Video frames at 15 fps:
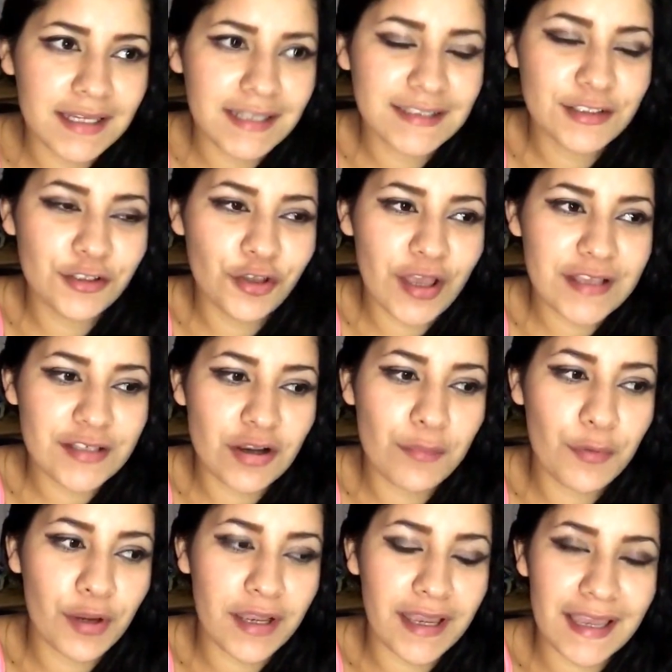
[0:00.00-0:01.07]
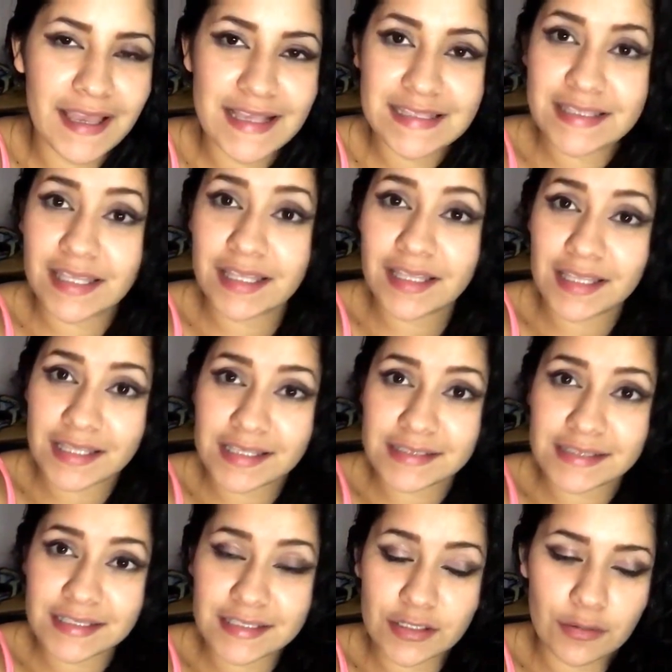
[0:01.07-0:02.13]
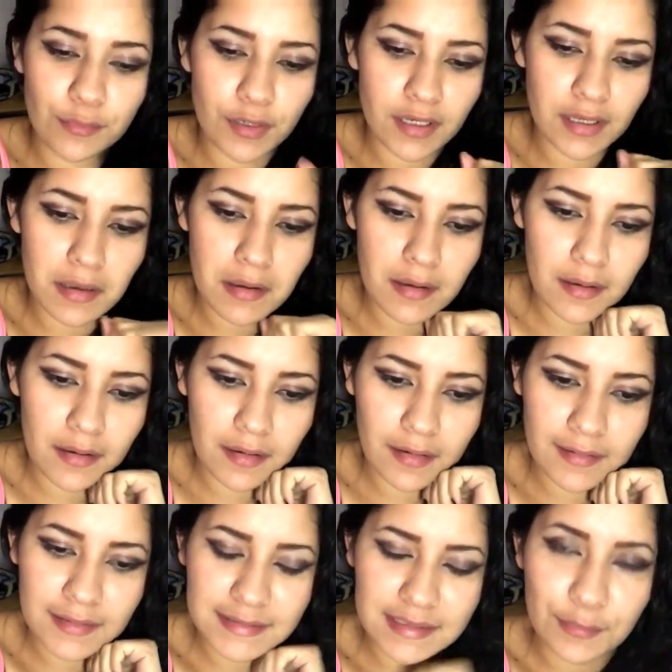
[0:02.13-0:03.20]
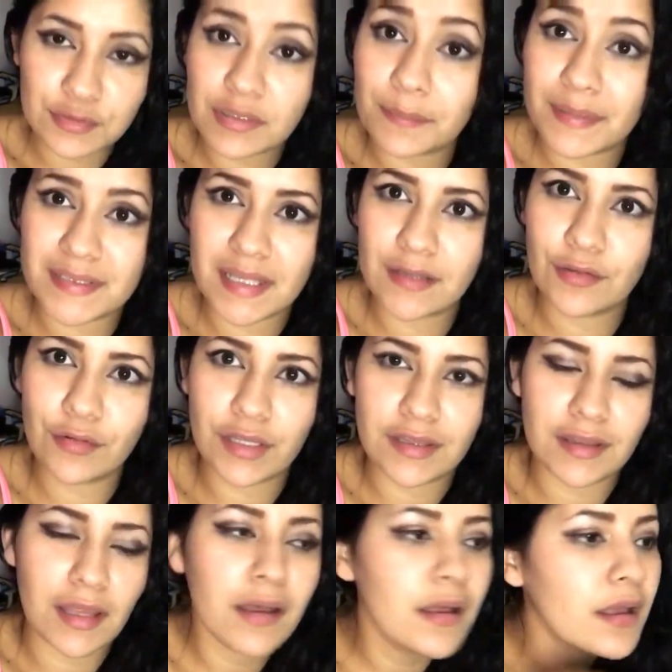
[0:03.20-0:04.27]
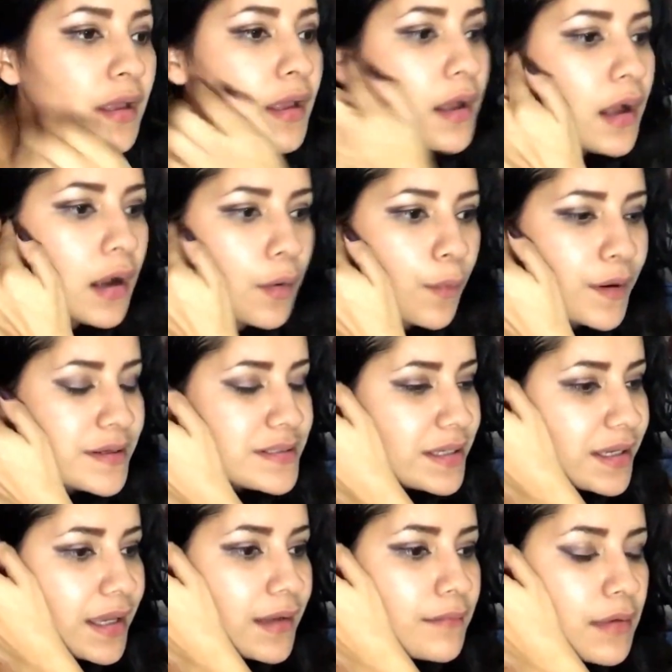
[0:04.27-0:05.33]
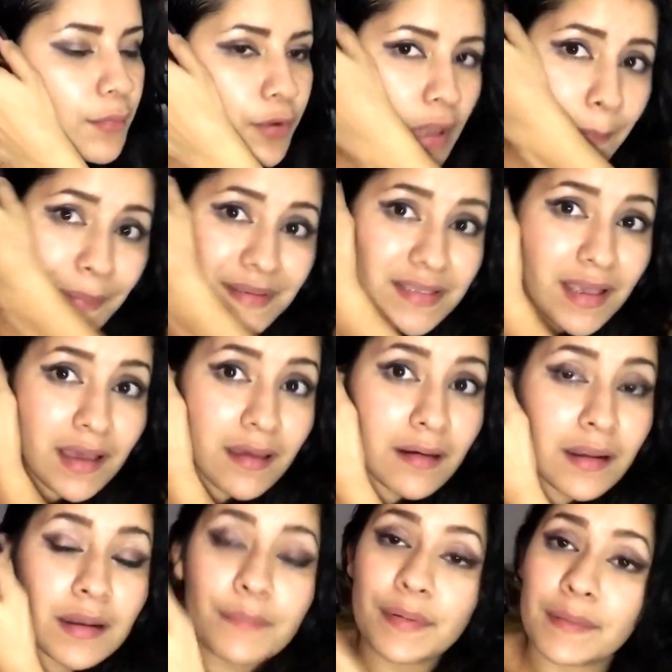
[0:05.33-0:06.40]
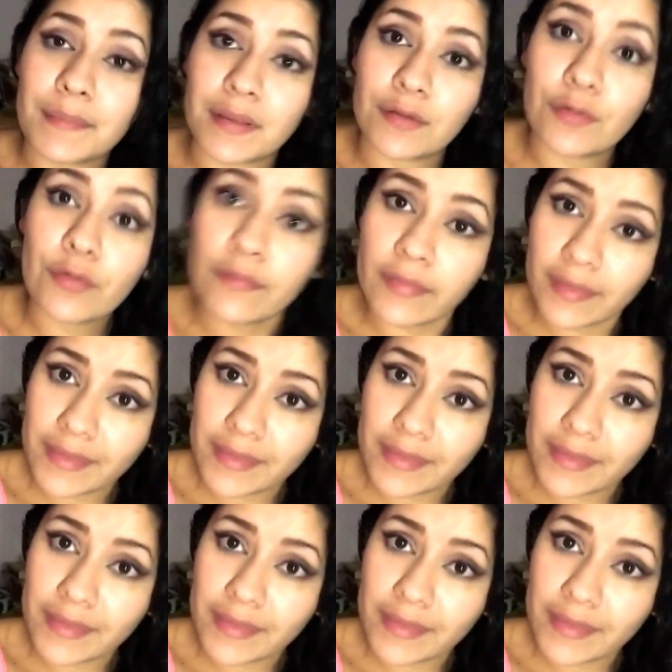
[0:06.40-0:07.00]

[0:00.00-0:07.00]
Estoy así como que, este está así como que estamos empezando ahorita. Acuérdense que me voy a pesar el primero de